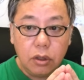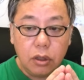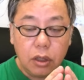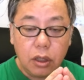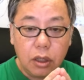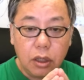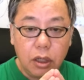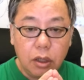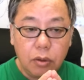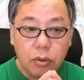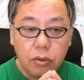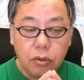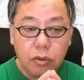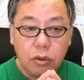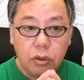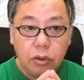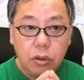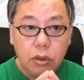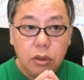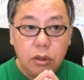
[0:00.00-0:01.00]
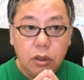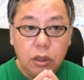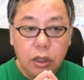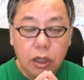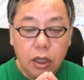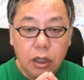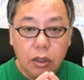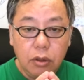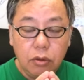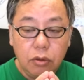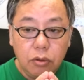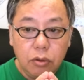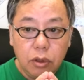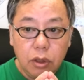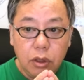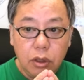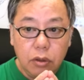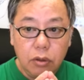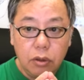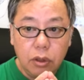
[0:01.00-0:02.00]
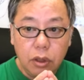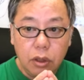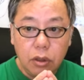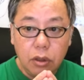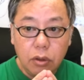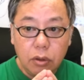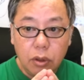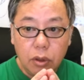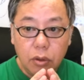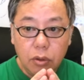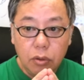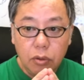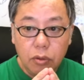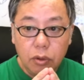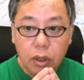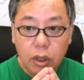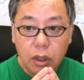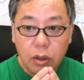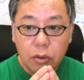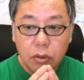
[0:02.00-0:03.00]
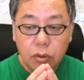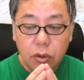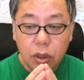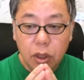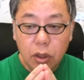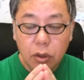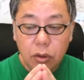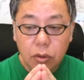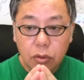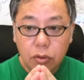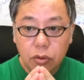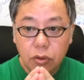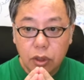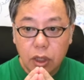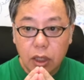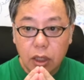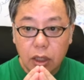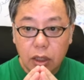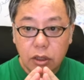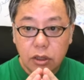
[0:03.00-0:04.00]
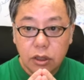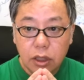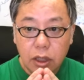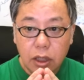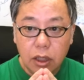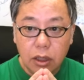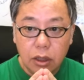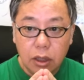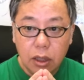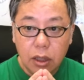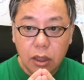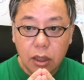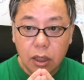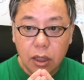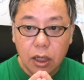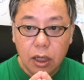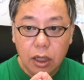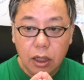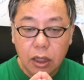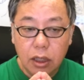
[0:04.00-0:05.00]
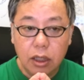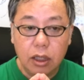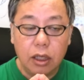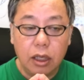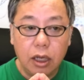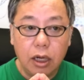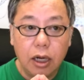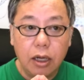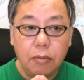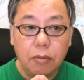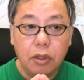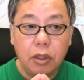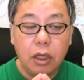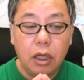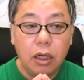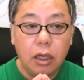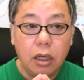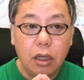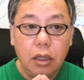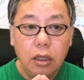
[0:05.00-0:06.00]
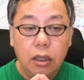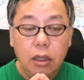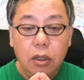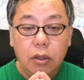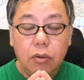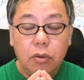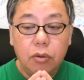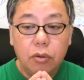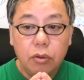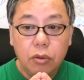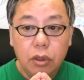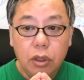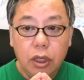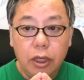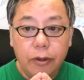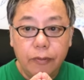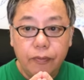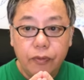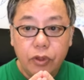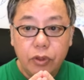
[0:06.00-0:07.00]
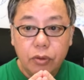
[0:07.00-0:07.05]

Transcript: だから、この、怒りのエネルギーっていうのは、要は、これは良くないけしからんだから変えなきゃいけないみたいなことで、